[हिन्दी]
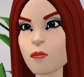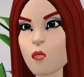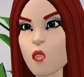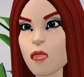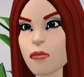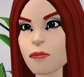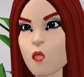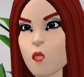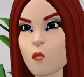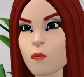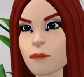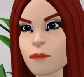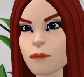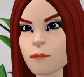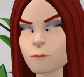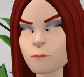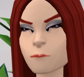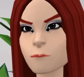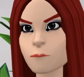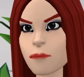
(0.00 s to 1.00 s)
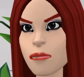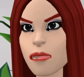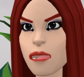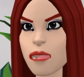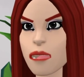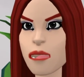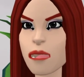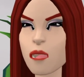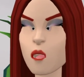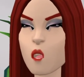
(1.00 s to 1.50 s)
था कोई साजिश
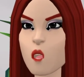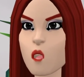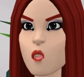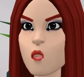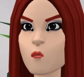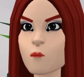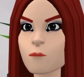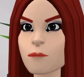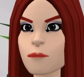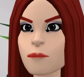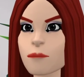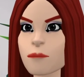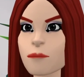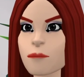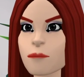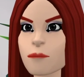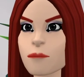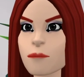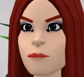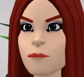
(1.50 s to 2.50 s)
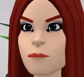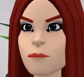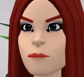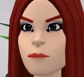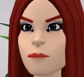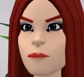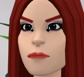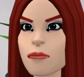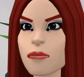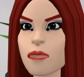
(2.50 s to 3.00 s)
नहीं था
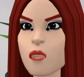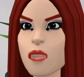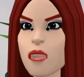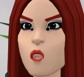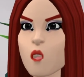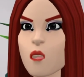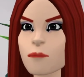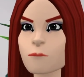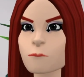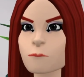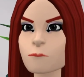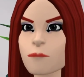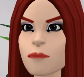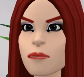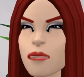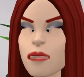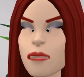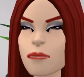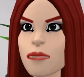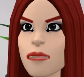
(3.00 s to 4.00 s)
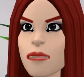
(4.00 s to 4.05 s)
मौत के बाद